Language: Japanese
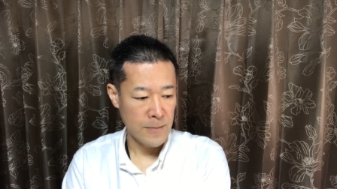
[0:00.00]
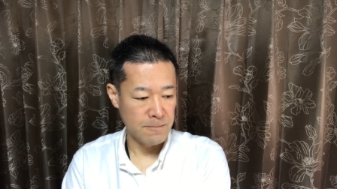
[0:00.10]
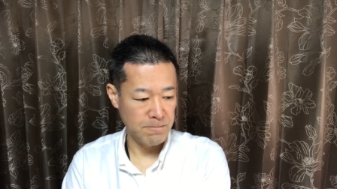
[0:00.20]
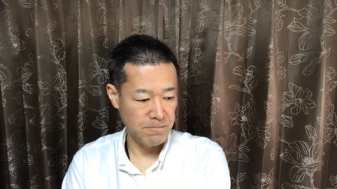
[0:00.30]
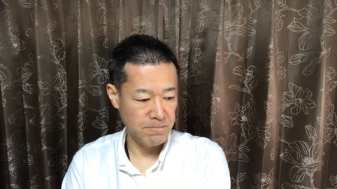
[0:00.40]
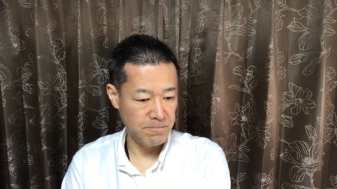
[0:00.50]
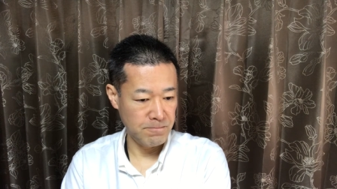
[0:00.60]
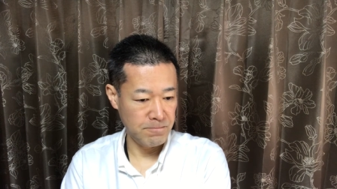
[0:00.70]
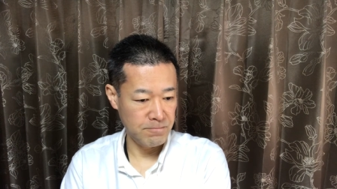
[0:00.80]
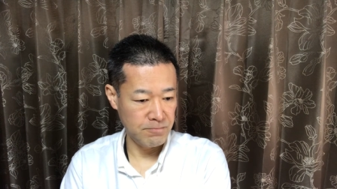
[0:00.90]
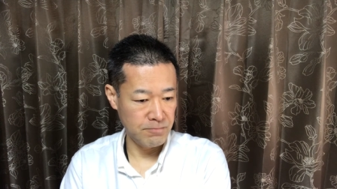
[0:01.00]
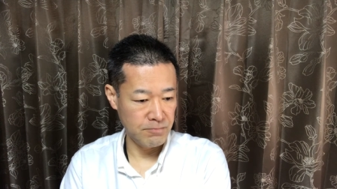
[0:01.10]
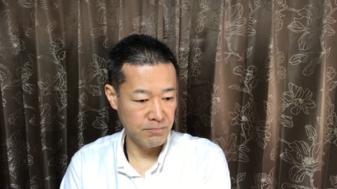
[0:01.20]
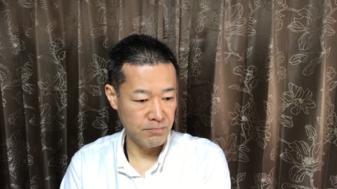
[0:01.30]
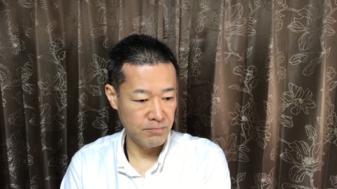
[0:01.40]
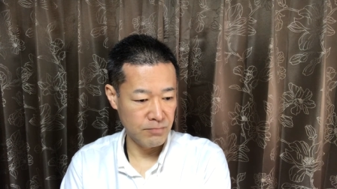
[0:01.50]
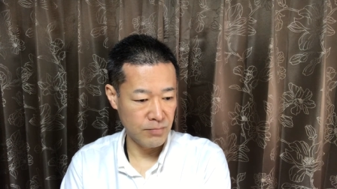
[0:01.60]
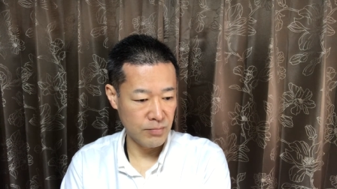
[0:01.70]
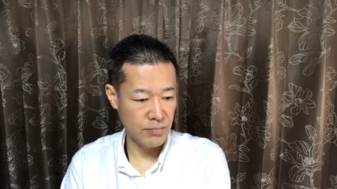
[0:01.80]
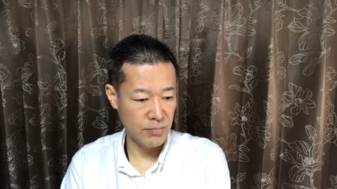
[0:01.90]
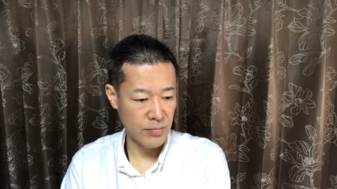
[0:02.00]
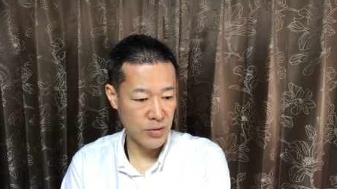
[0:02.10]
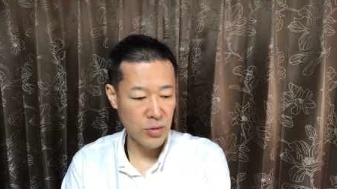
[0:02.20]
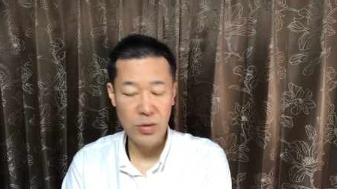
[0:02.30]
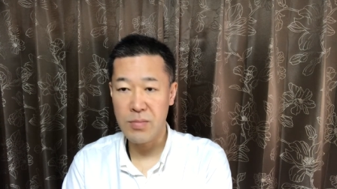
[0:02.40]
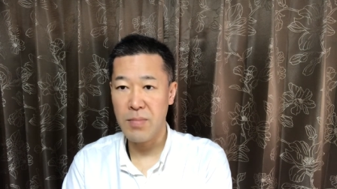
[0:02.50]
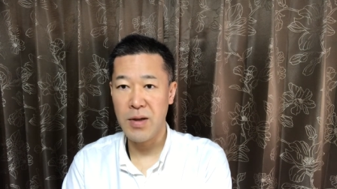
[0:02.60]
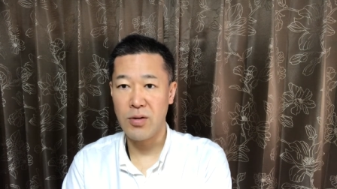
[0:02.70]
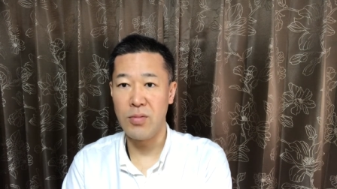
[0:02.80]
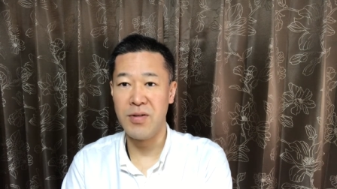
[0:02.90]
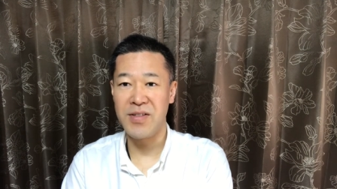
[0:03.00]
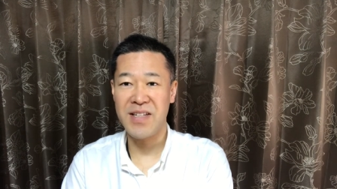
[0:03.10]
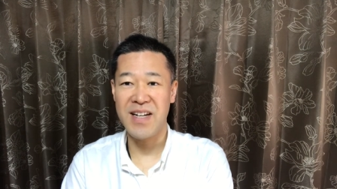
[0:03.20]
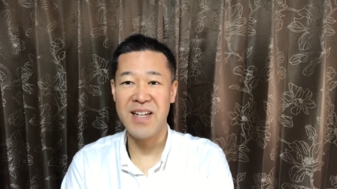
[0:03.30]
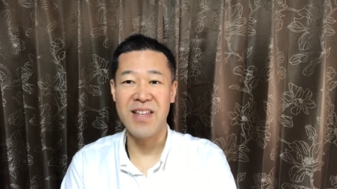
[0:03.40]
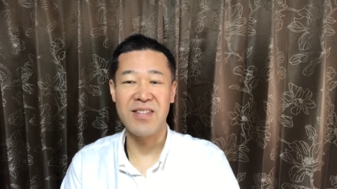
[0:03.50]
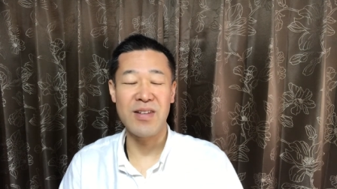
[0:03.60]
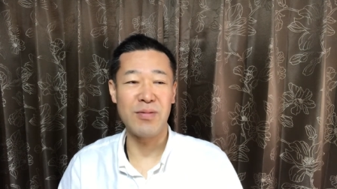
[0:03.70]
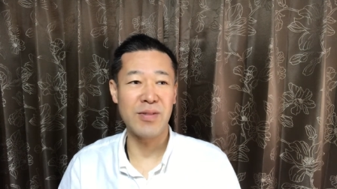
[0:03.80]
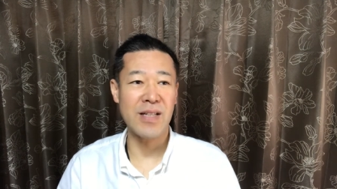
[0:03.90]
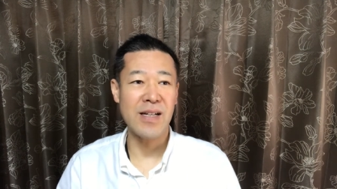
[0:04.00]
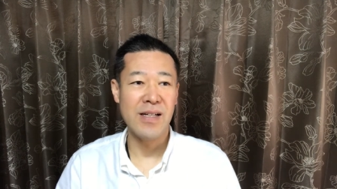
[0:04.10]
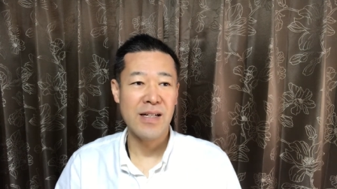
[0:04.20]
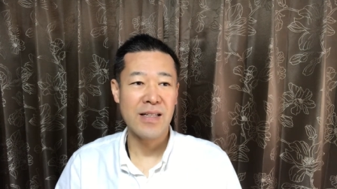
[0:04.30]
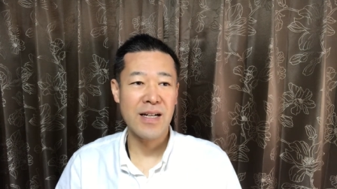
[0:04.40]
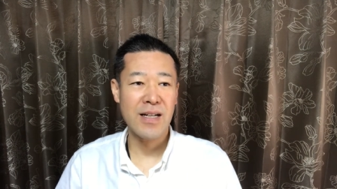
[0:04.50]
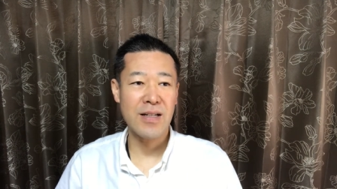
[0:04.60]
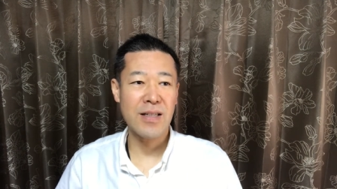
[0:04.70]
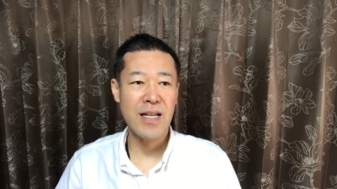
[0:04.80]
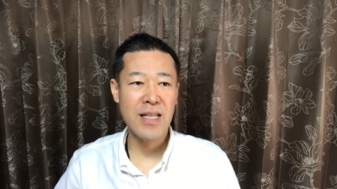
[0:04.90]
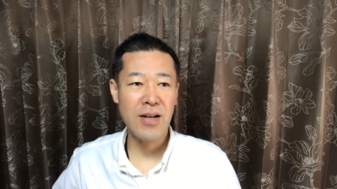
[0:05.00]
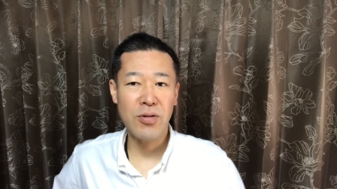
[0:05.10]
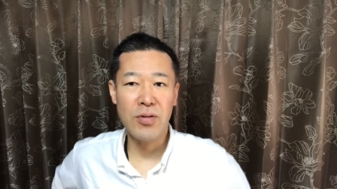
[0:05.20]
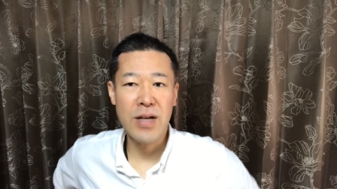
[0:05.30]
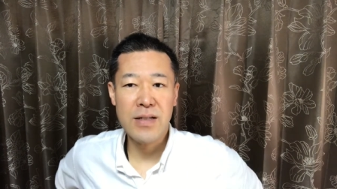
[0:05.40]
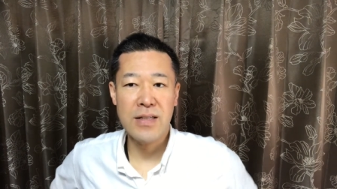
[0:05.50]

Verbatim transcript: うーんちょっと今パッと思いつかないですけども、 だ, だから大体こうお客